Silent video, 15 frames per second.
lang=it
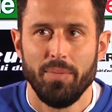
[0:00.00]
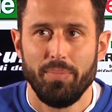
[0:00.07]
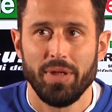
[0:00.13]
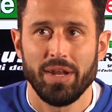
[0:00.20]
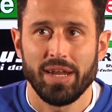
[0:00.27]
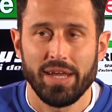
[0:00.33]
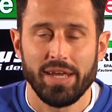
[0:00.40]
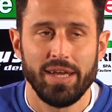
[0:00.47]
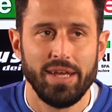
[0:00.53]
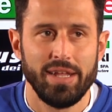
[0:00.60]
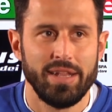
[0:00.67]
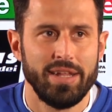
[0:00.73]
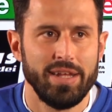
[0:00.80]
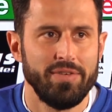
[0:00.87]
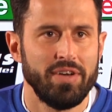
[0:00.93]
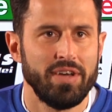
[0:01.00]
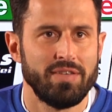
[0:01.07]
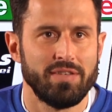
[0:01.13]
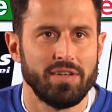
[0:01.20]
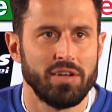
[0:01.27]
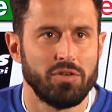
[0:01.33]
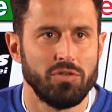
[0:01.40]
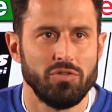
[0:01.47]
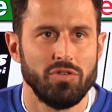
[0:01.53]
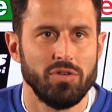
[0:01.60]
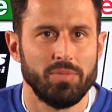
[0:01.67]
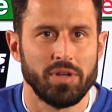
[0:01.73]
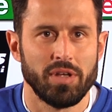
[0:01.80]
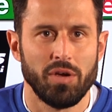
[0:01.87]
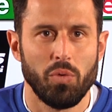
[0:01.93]
perché deve essere
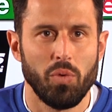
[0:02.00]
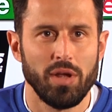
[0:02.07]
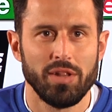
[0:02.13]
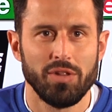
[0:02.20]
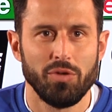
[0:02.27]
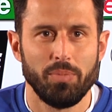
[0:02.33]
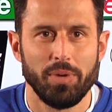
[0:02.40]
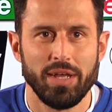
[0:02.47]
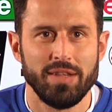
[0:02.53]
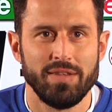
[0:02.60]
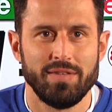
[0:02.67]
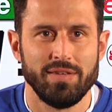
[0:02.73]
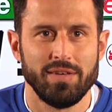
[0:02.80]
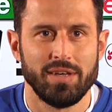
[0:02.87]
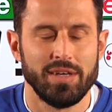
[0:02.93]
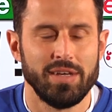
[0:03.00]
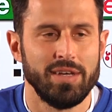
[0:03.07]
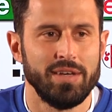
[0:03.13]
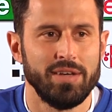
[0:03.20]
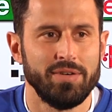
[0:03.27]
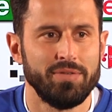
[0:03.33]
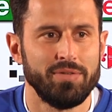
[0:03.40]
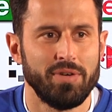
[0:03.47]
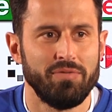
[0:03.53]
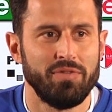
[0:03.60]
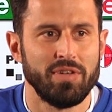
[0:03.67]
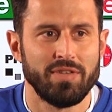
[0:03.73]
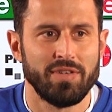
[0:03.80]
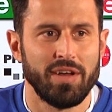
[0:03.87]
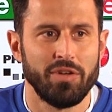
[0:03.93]
così, perché quando pensi che un
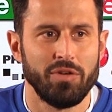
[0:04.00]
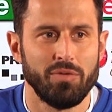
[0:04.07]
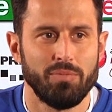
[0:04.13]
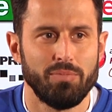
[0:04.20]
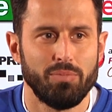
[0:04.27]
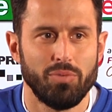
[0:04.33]
avversario